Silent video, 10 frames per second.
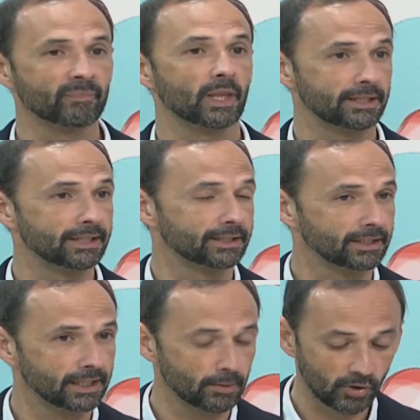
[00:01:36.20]
y
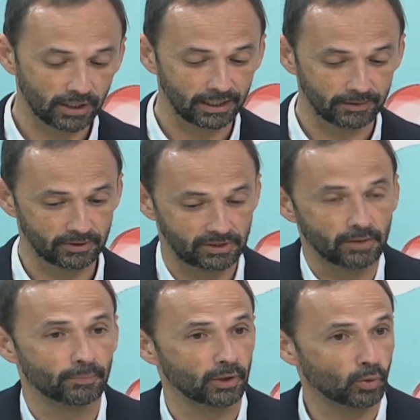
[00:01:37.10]
entendíamos que
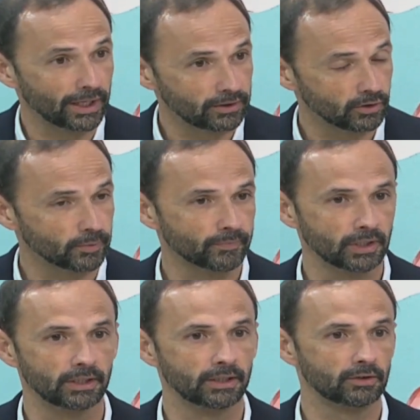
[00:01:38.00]
siempre y cuando
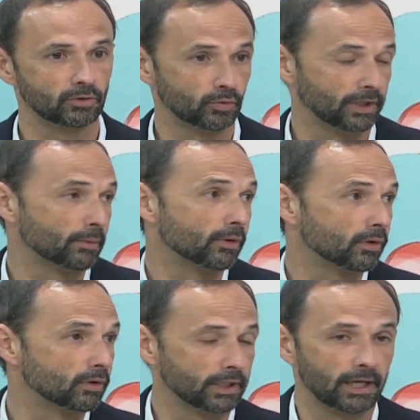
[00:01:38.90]
eh,
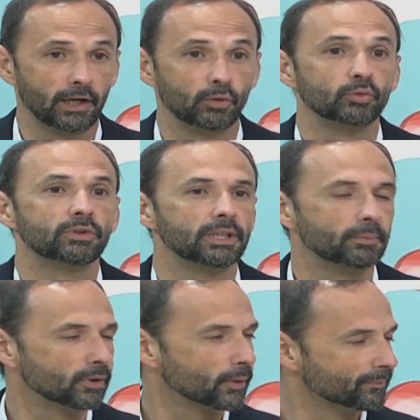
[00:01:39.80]
tuviéramos eh, algún
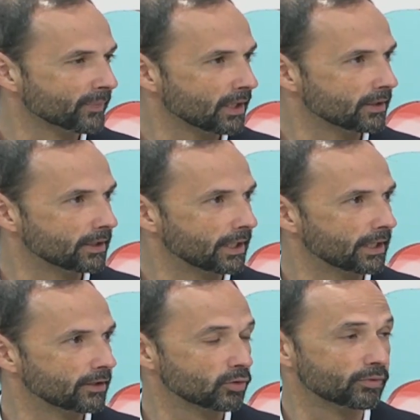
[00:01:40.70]
tipo
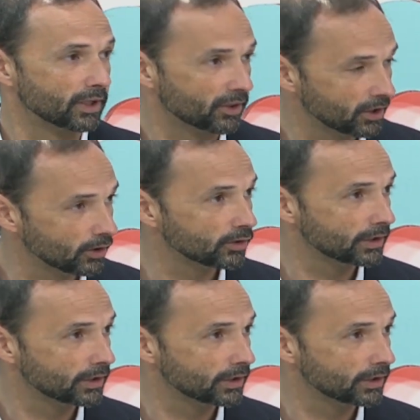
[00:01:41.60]
de subvención, de